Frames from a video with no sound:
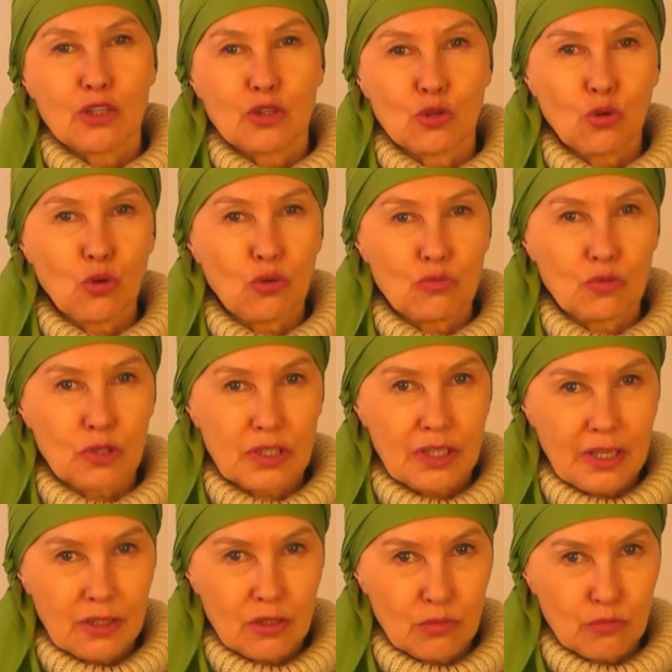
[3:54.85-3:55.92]
но вот
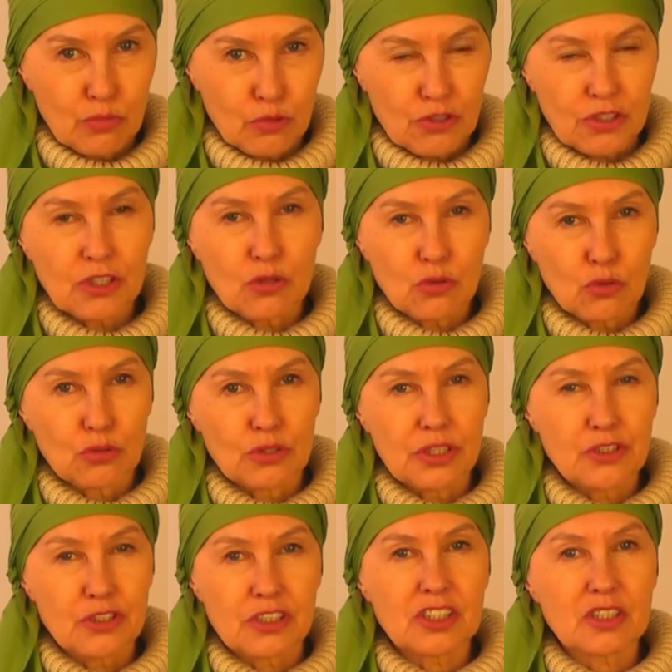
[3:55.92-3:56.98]
на этом пути у
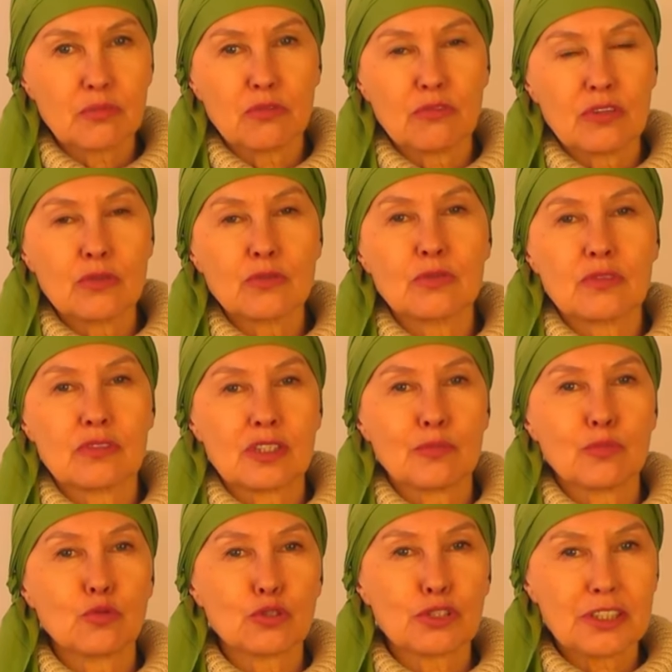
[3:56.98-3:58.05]
людей часто бывают
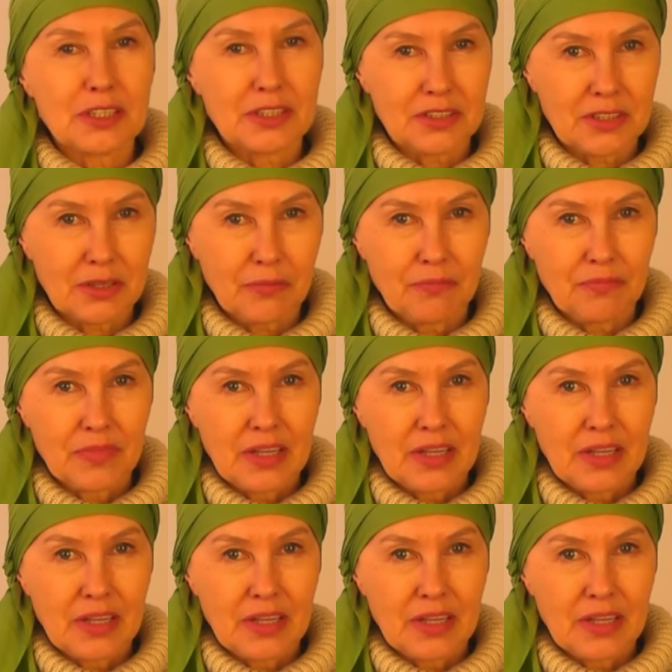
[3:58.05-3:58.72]
заблуждения.